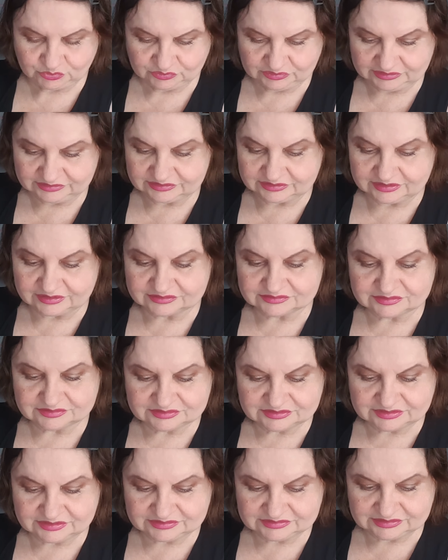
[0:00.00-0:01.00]
Надо как-то
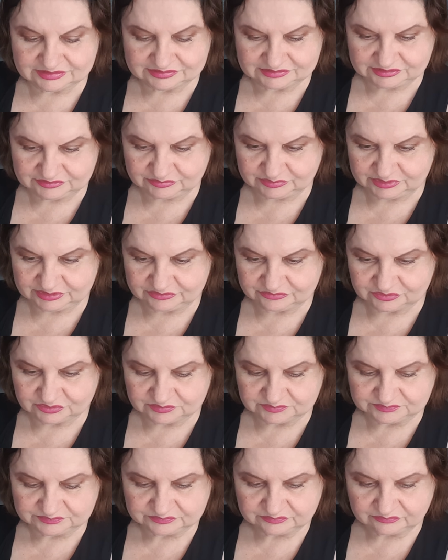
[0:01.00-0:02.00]
заказать мне его.